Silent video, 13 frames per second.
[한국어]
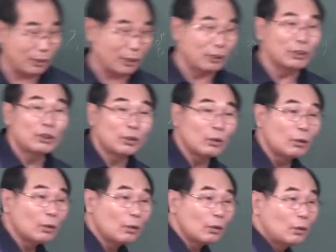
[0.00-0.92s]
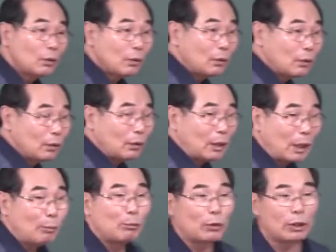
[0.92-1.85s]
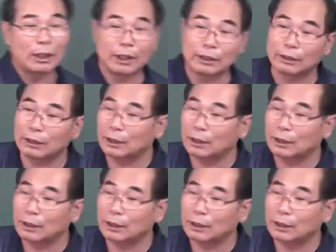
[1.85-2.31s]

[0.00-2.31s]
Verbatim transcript: 거예요. 그렇죠. 감목이 강해졌다는